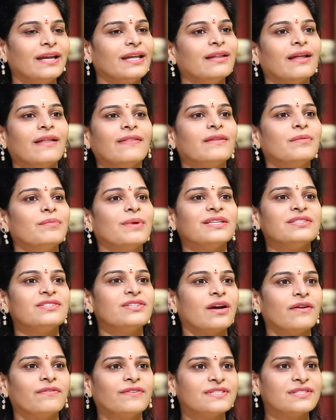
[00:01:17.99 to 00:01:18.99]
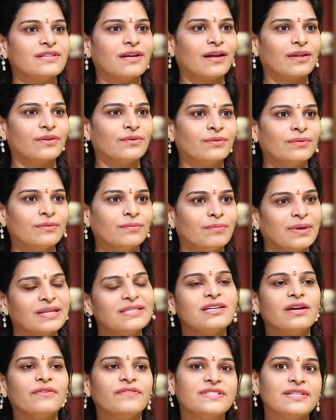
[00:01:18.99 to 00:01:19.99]
ఇదంతా మంచి ఆఫీస్ కాదు
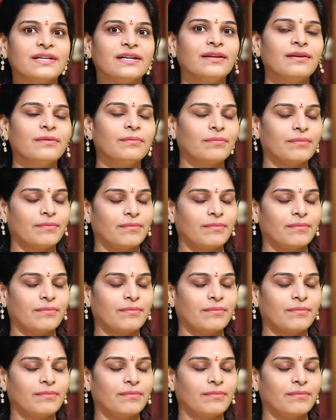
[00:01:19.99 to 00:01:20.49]
మంచి ఆఫీస్ అంటే